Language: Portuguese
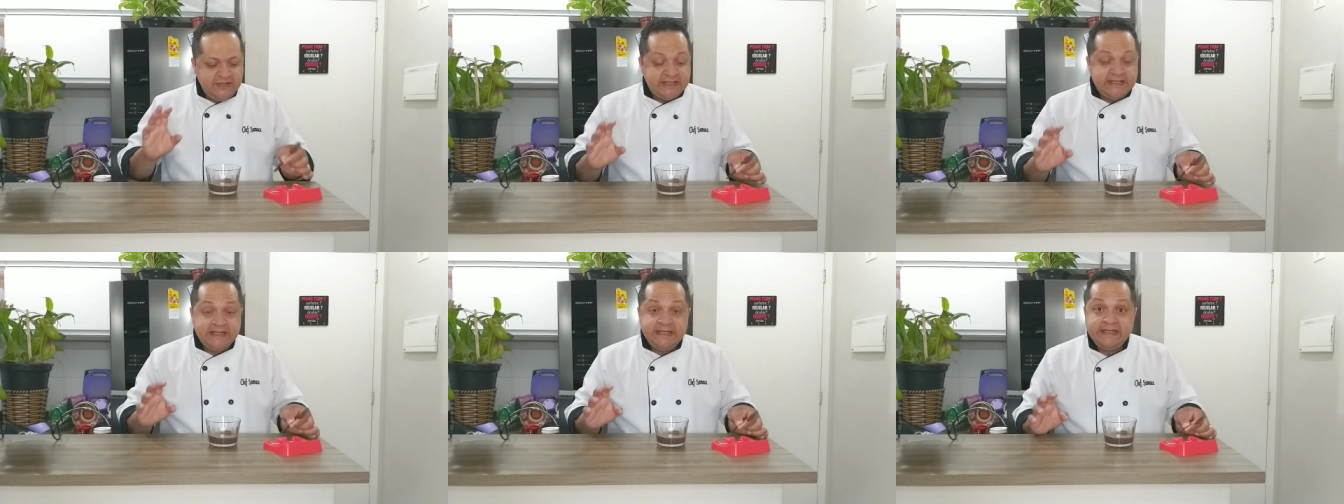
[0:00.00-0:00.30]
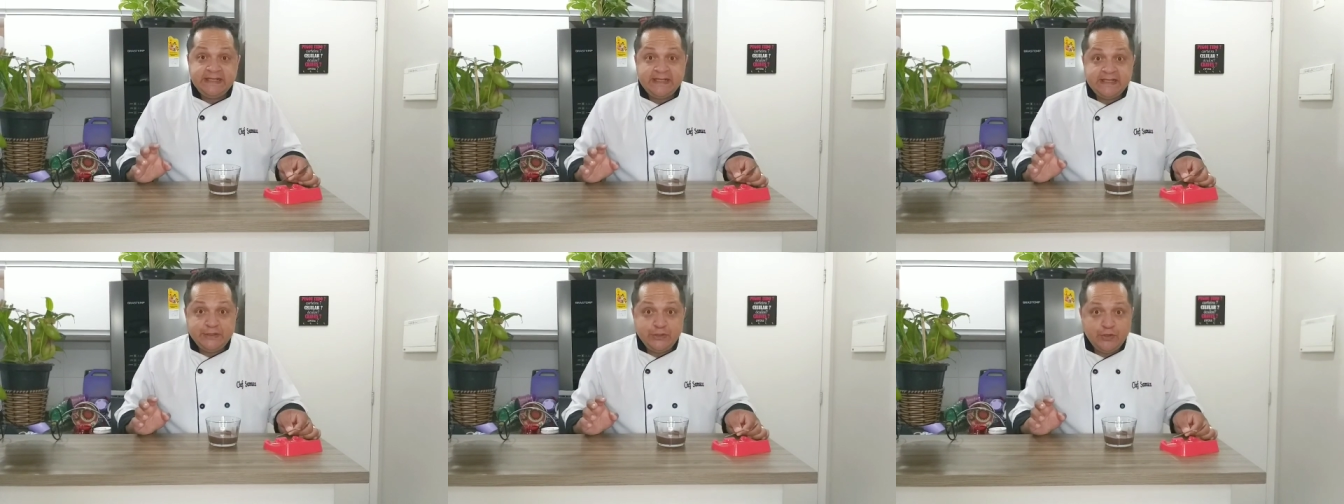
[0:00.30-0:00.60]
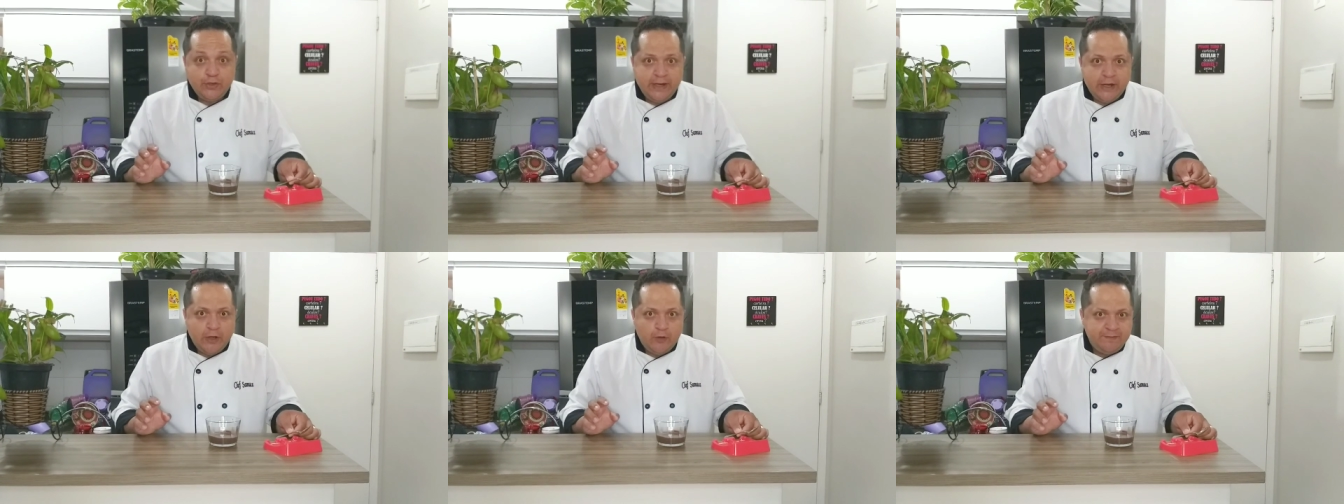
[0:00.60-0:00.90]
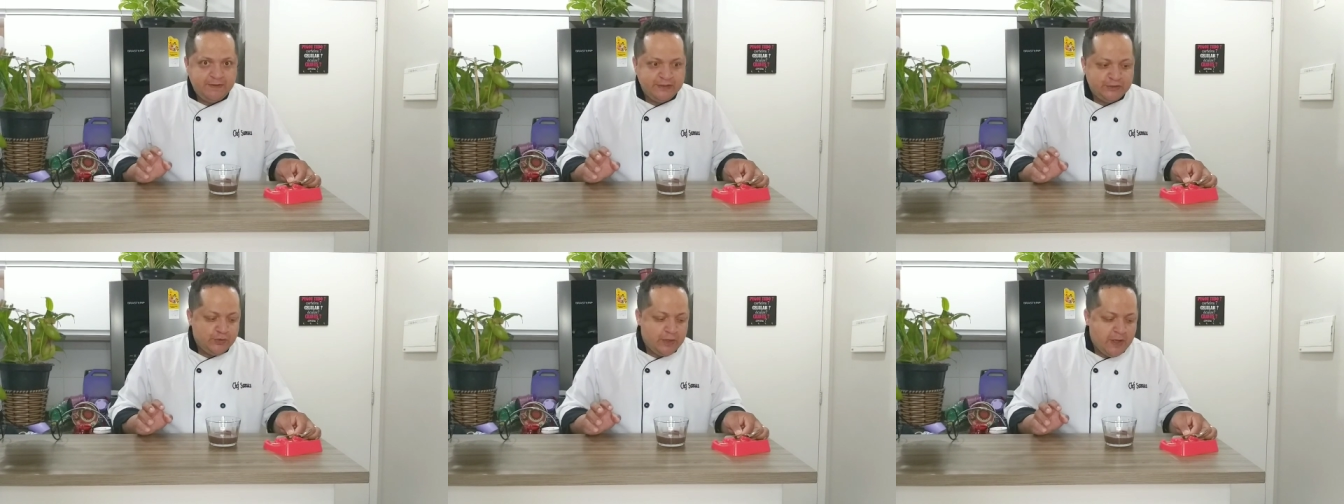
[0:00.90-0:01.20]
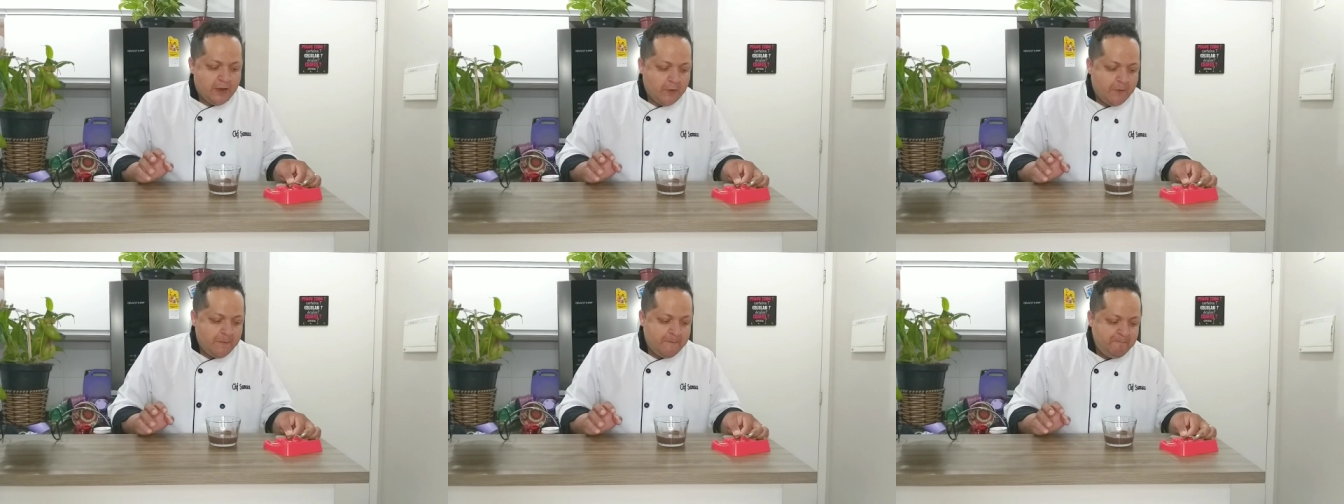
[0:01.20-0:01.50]
sensacional,
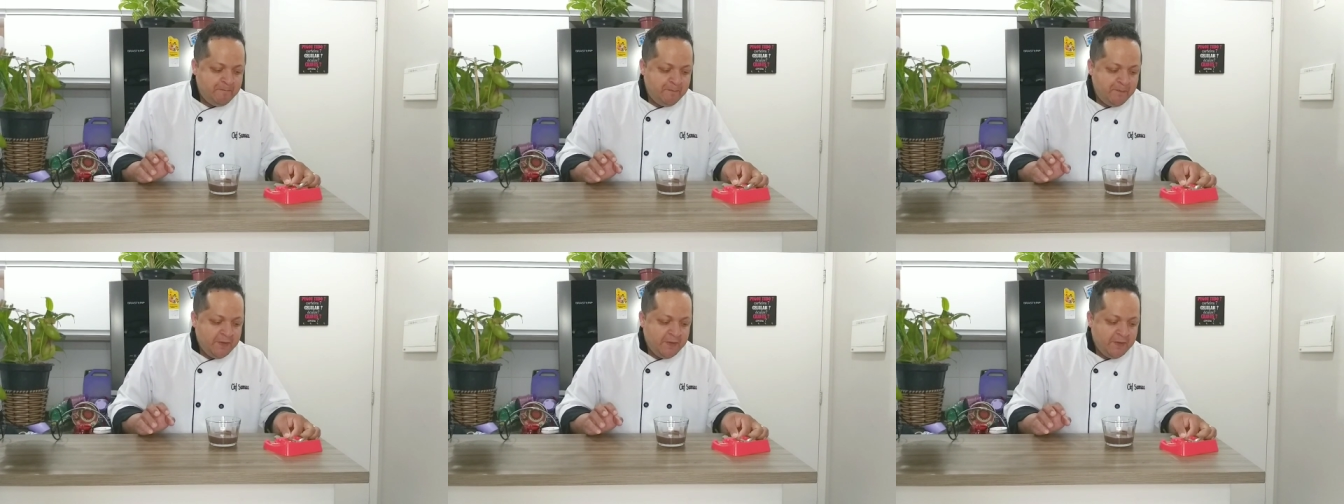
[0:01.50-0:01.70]
pessoal.